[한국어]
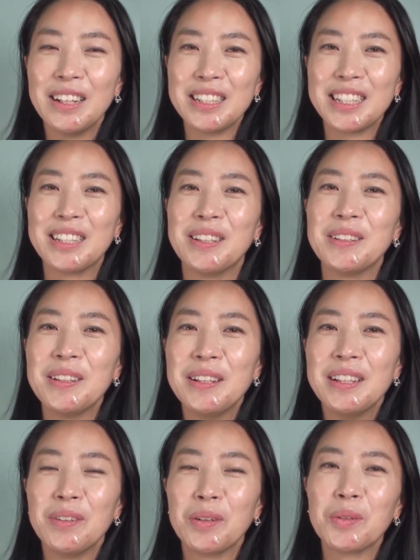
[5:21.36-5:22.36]
지금
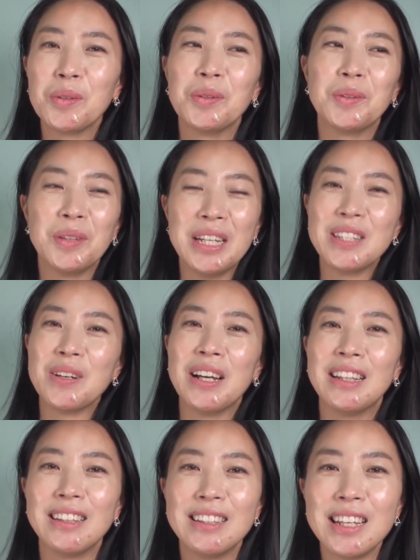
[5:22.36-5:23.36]
원고도 완성
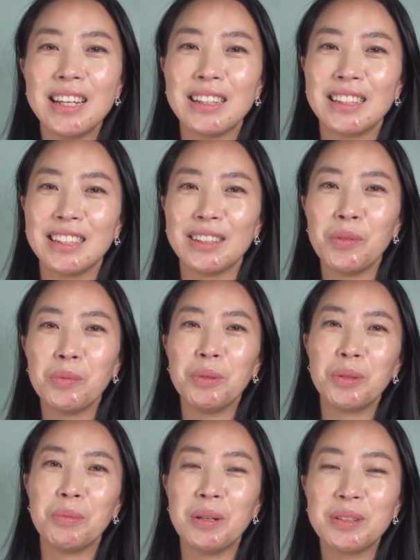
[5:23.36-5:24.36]
안 된 책
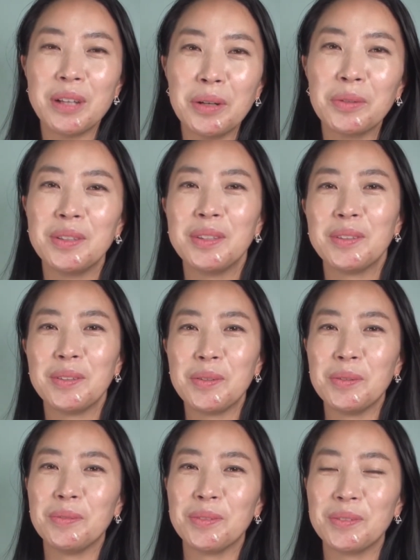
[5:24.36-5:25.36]
홍보를 벌써 하고 있어서
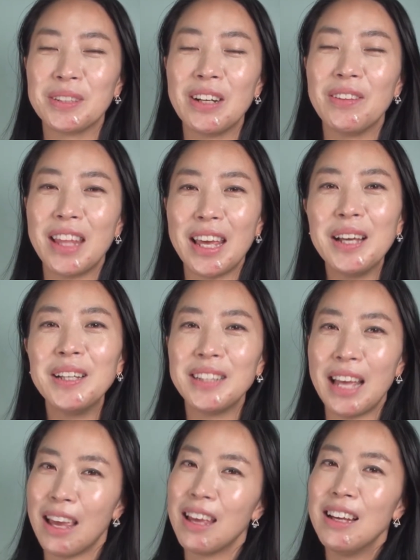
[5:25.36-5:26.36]
좀 그런데요.
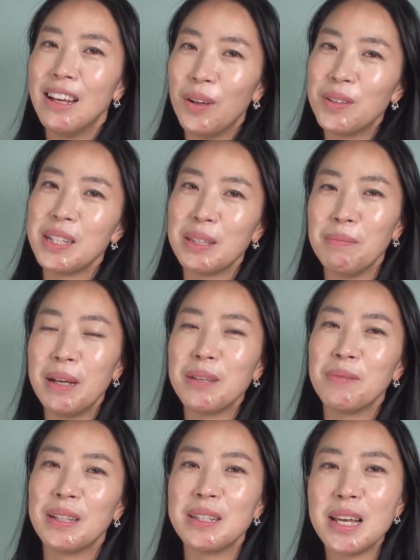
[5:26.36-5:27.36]
네. 어쨌든 많이
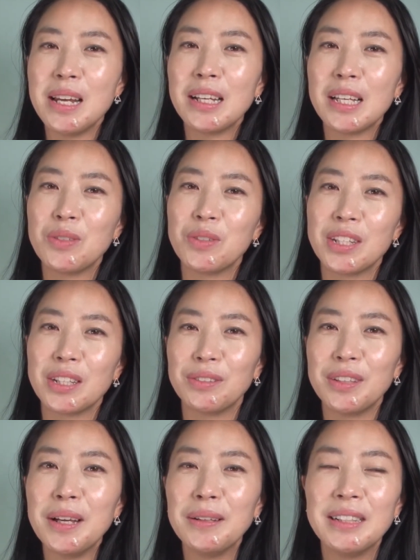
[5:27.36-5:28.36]
많이 사랑해 사랑해
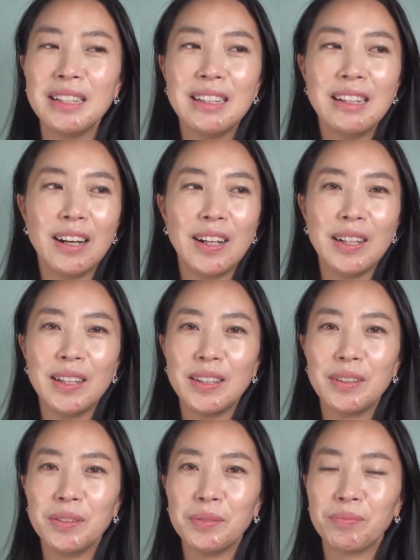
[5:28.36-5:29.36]
주시고요.
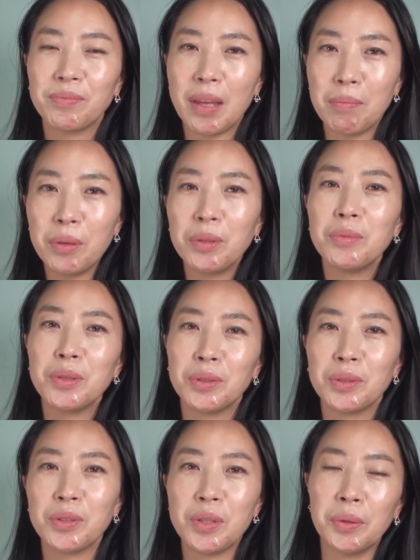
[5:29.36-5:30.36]
어, 대표님도
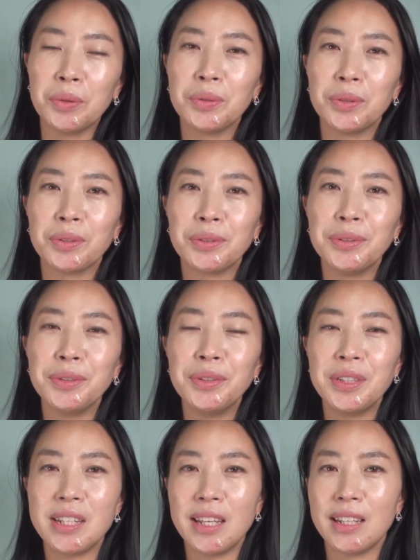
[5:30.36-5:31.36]
그렇고 저도 그렇고
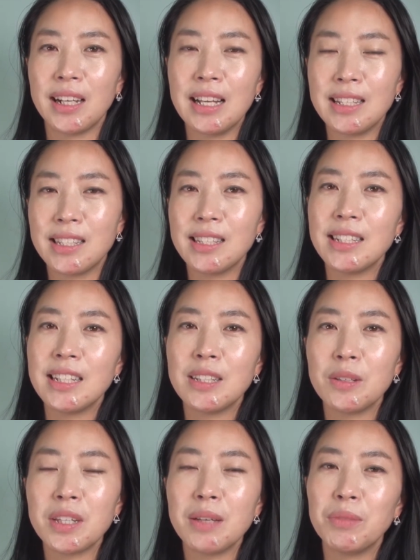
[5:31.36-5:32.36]
이제 같이 쓰시는
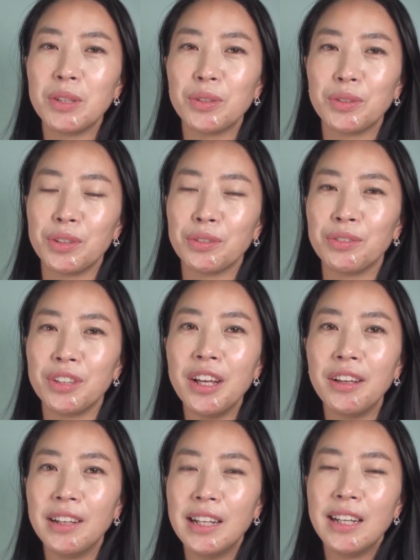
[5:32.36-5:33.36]
선생님들도
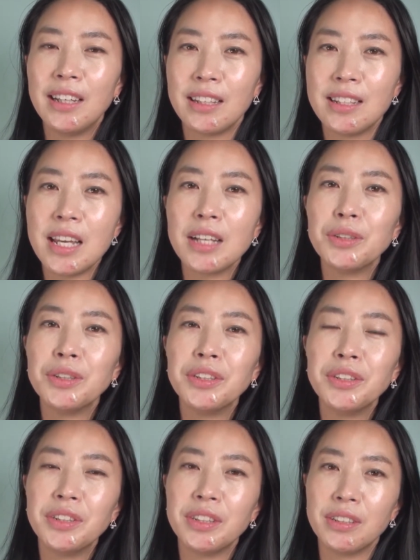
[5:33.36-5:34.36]
그렇고요. 이
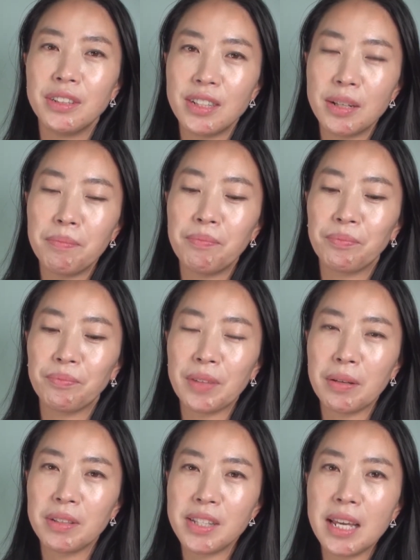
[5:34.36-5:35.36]
책을 이제
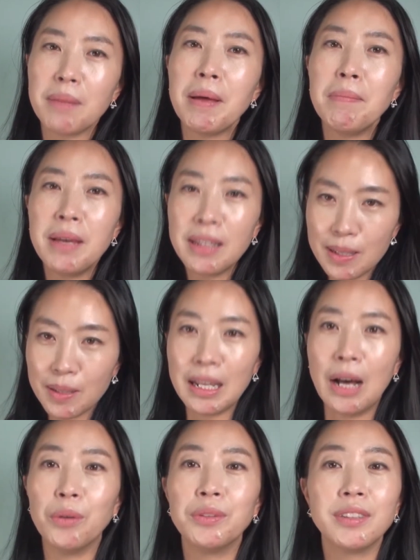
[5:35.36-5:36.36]
어, 책이 판매돼서
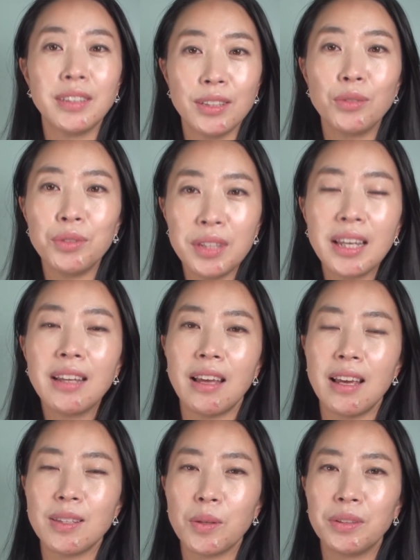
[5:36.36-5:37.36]
나오는 이 수익에
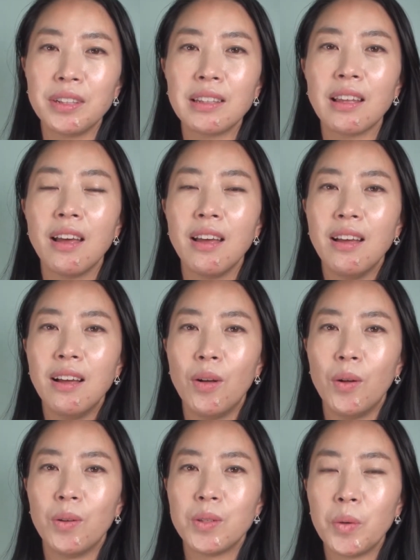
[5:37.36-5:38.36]
대해서는
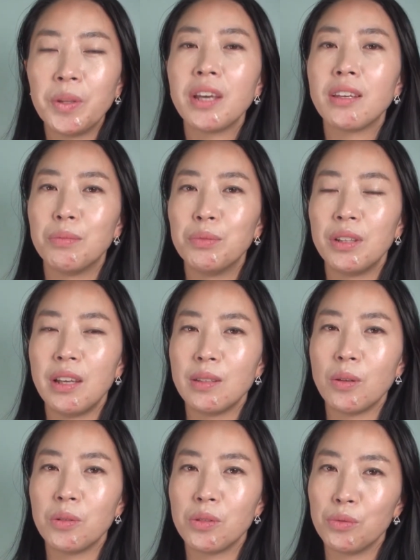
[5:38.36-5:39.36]
어, 전액 기부에
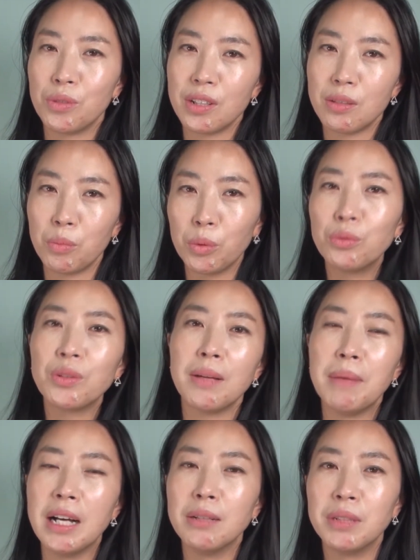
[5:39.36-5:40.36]
대해서 우리 모두가
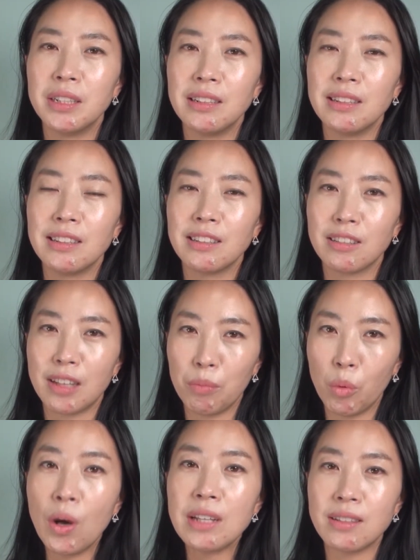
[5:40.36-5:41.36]
마음을 이렇게
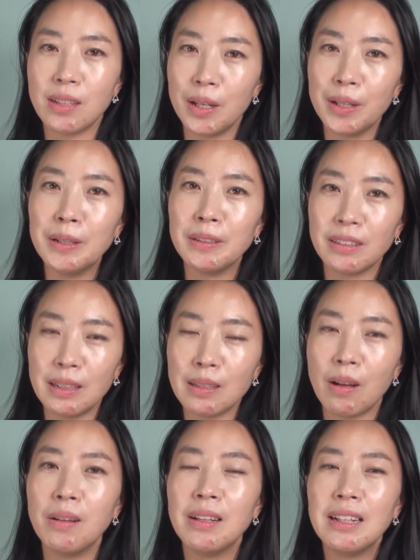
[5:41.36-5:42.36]
모았어요.
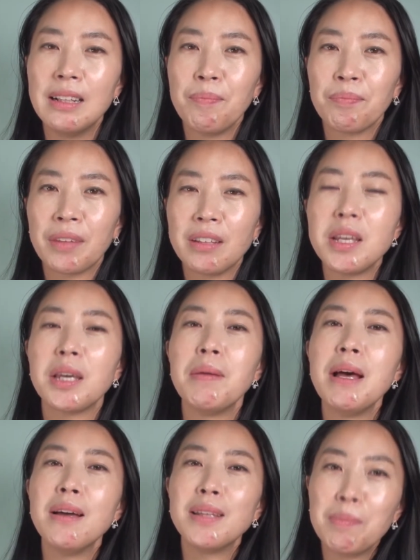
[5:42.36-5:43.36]
그래서 책이
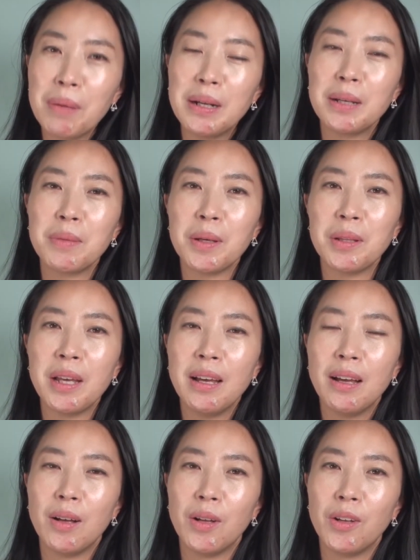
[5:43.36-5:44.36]
많이 팔리면
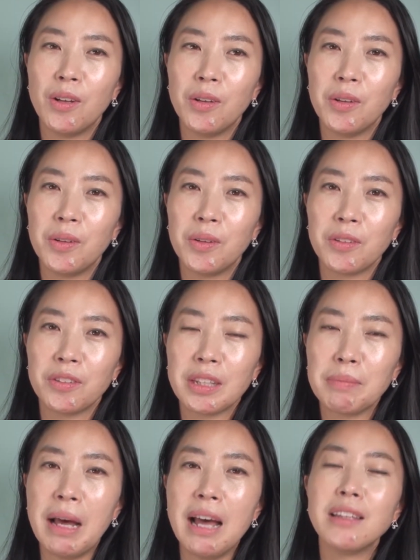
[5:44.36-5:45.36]
어,
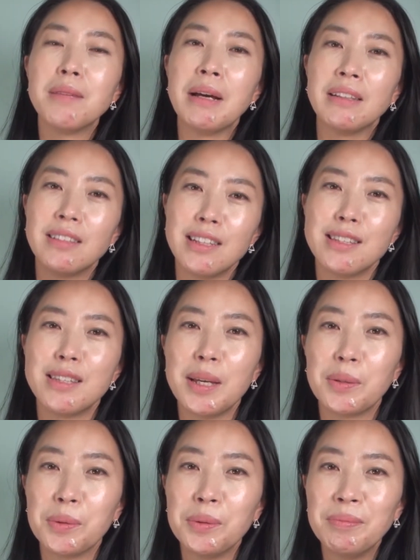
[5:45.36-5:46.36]
많이 받은
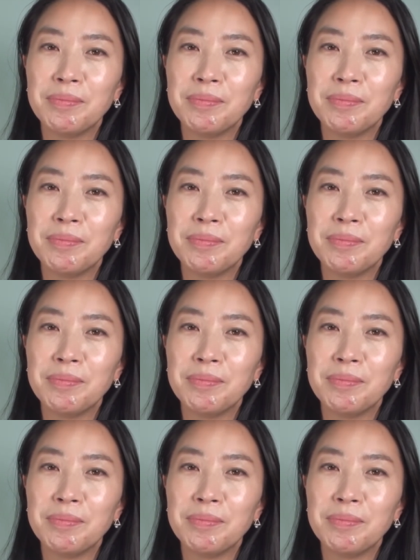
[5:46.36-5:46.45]
인세로